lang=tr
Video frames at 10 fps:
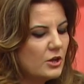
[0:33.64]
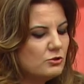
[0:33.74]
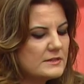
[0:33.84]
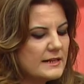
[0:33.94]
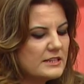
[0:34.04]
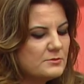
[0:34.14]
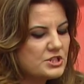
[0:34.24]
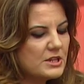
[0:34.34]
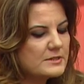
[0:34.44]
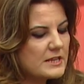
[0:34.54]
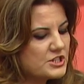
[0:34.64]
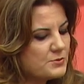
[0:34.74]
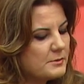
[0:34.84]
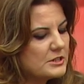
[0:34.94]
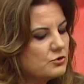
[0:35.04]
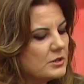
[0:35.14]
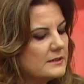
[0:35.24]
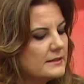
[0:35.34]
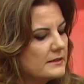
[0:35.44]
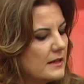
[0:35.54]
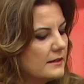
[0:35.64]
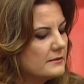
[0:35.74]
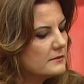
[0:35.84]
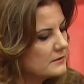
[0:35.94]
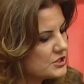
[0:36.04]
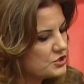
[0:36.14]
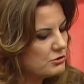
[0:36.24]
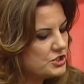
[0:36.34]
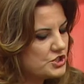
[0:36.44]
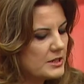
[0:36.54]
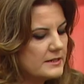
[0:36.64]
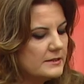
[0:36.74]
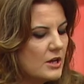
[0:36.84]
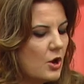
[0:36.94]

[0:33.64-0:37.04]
%70 gibi saçma bir kurala takılan taşeron işçilerin